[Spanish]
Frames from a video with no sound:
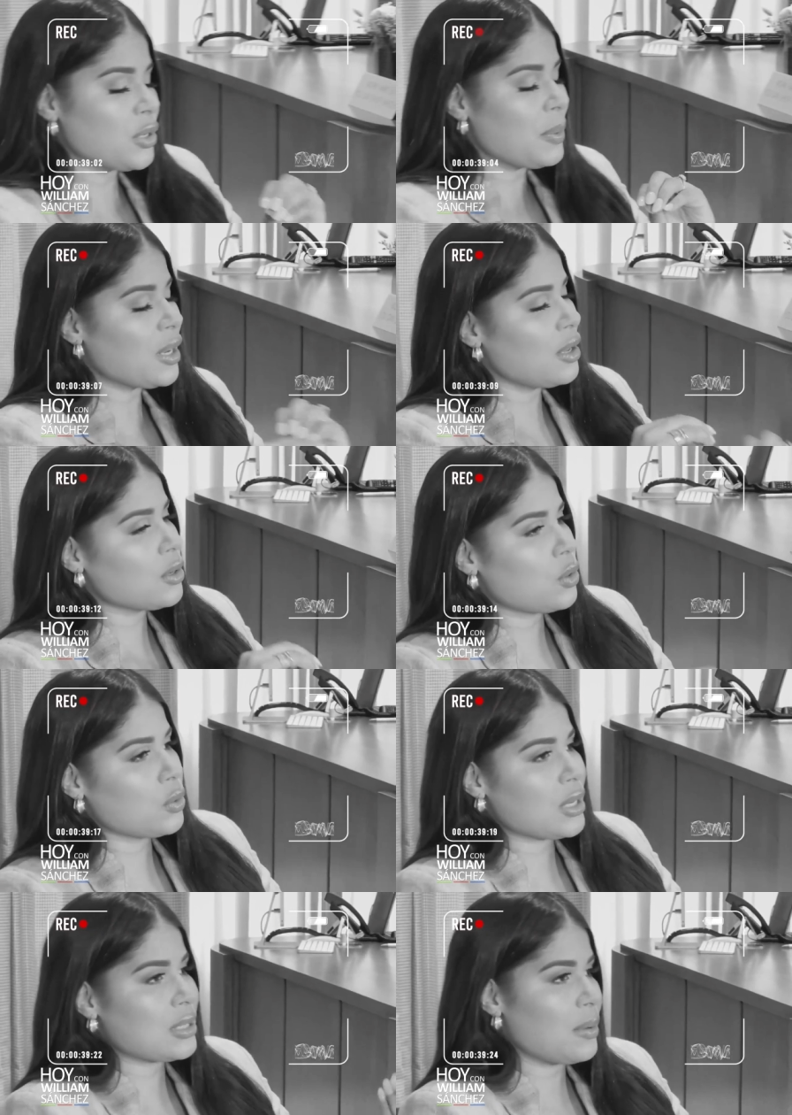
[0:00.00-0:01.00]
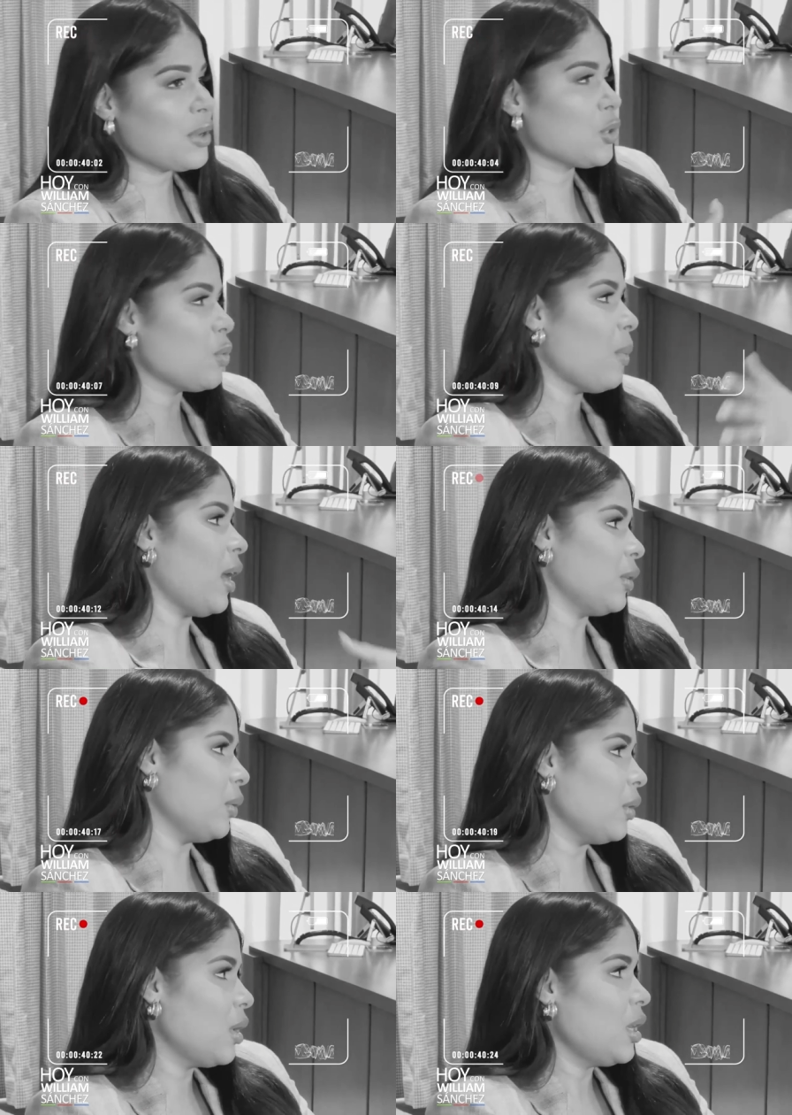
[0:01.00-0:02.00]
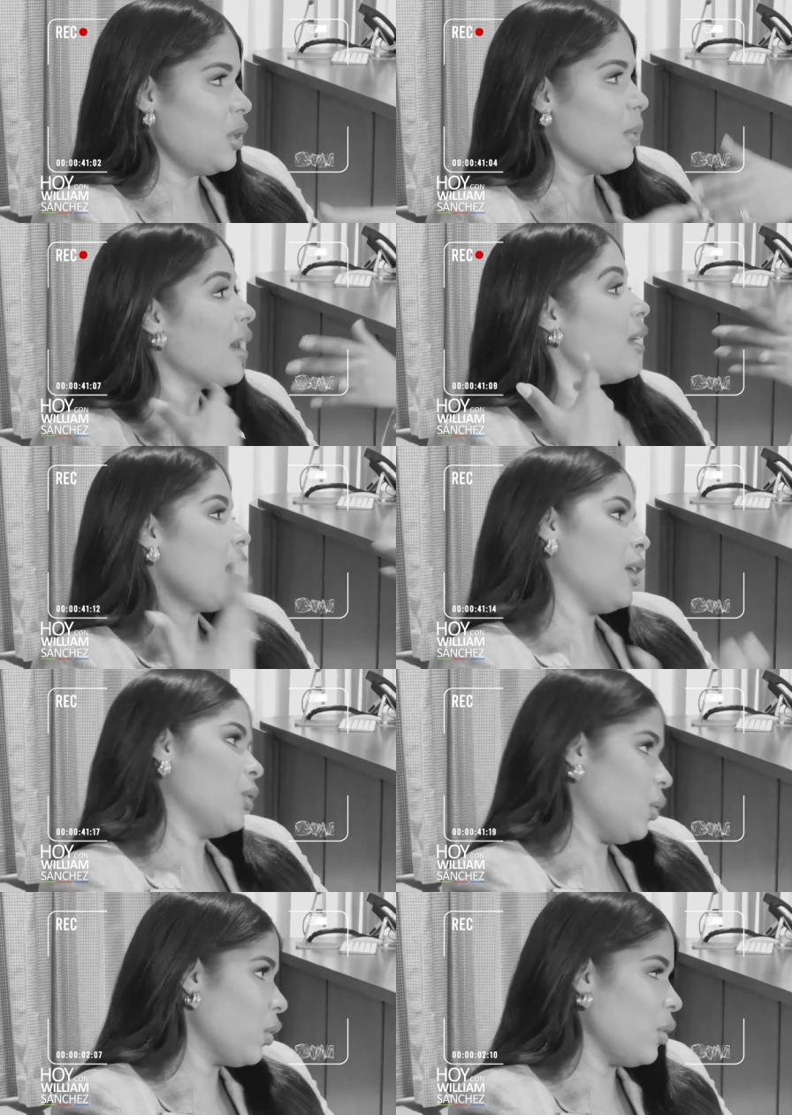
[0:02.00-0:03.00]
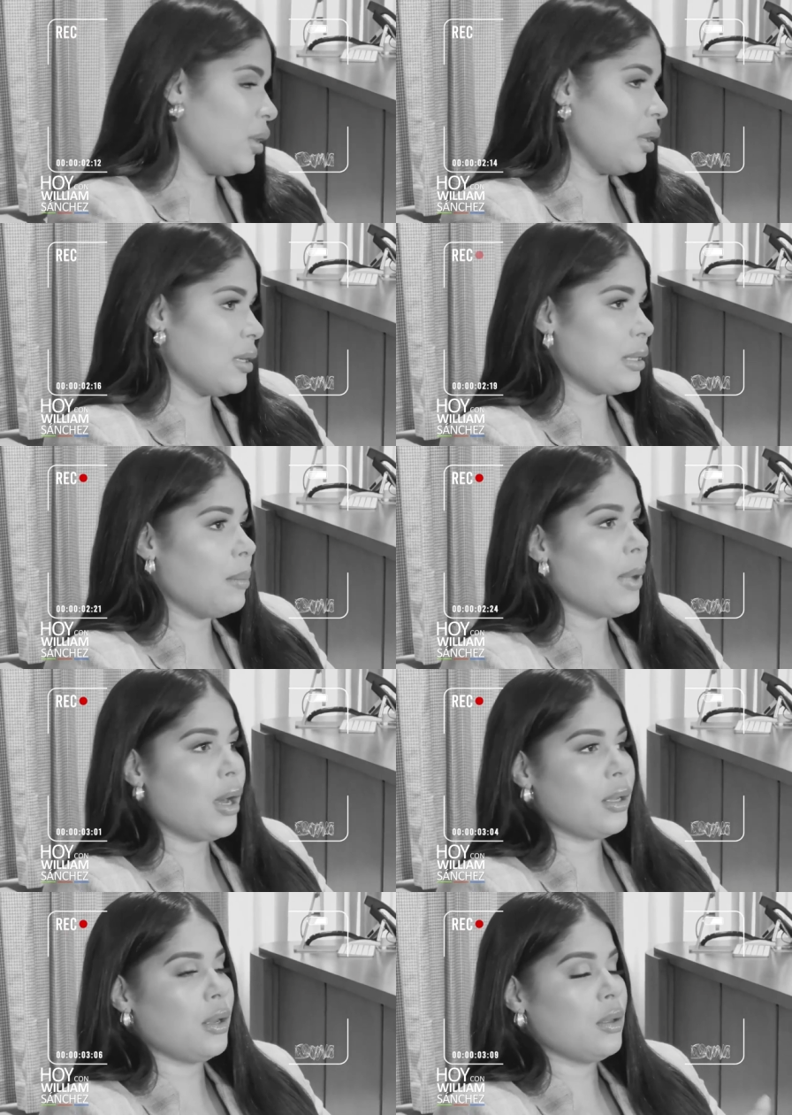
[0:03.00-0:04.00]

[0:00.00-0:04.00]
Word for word: pequeñas cosas se van sumando y van creando lo que hoy en día es la marca.